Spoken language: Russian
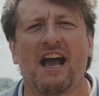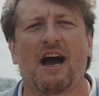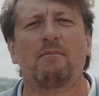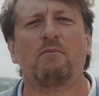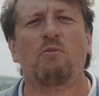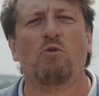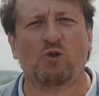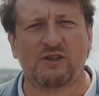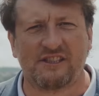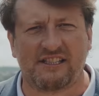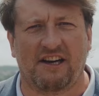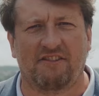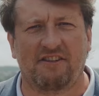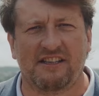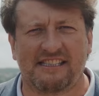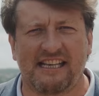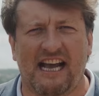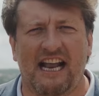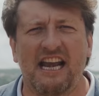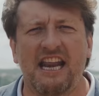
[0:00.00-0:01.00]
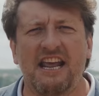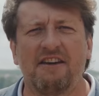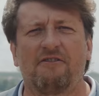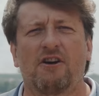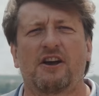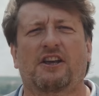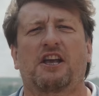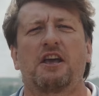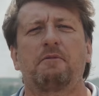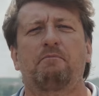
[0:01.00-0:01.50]
Амурского
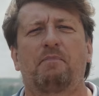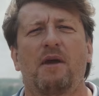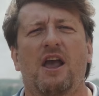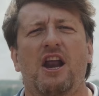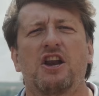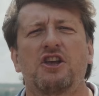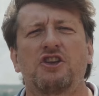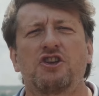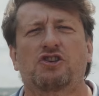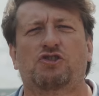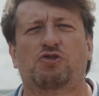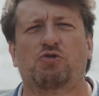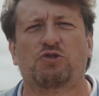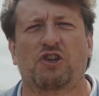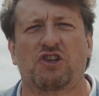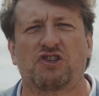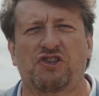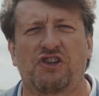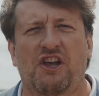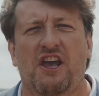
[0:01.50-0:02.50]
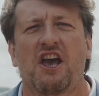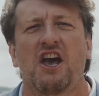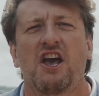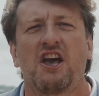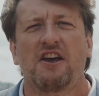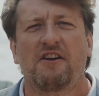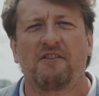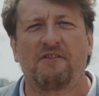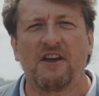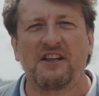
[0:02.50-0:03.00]
залива кипели нешуточные,
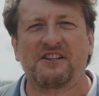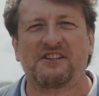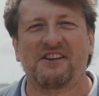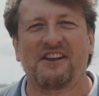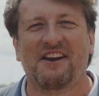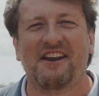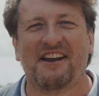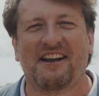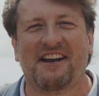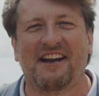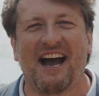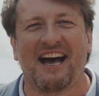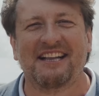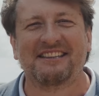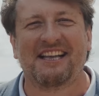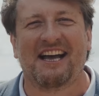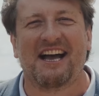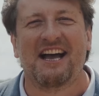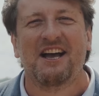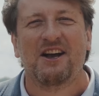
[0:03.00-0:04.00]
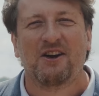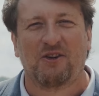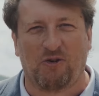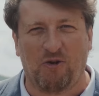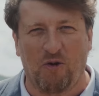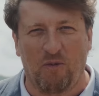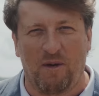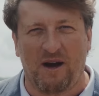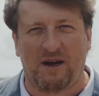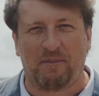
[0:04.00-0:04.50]
ведь регата
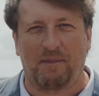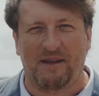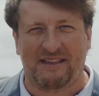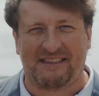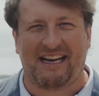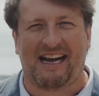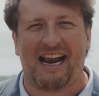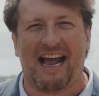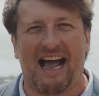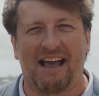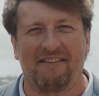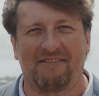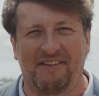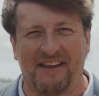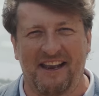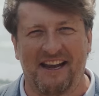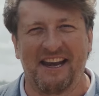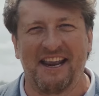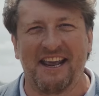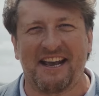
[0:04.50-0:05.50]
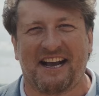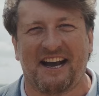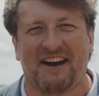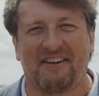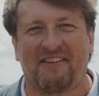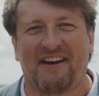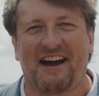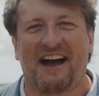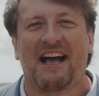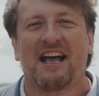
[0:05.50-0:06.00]
Кубок Петра
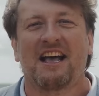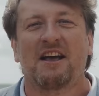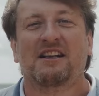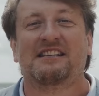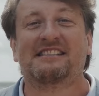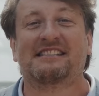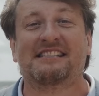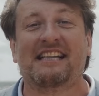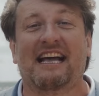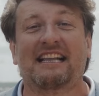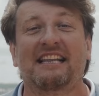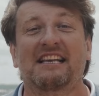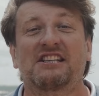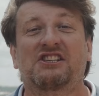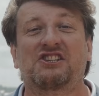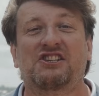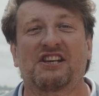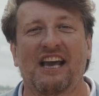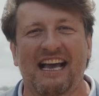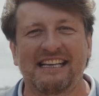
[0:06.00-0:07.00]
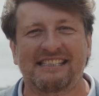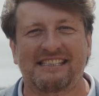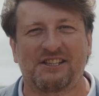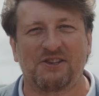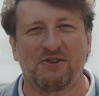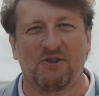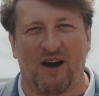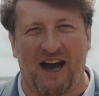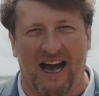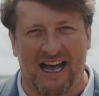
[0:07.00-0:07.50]
Великого стала
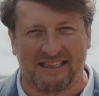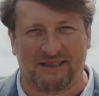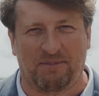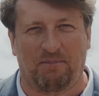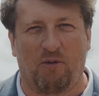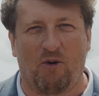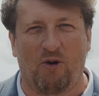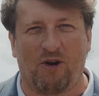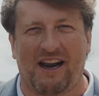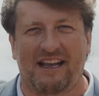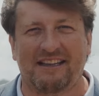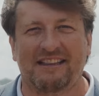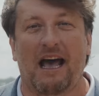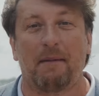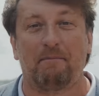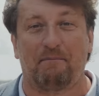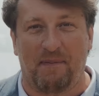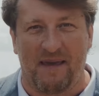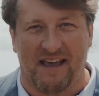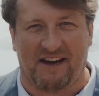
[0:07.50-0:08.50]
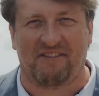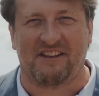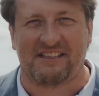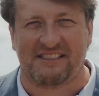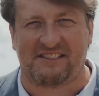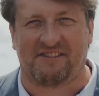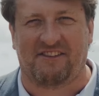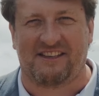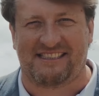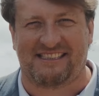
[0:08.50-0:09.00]
частью отбора на
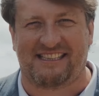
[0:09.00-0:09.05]
первенство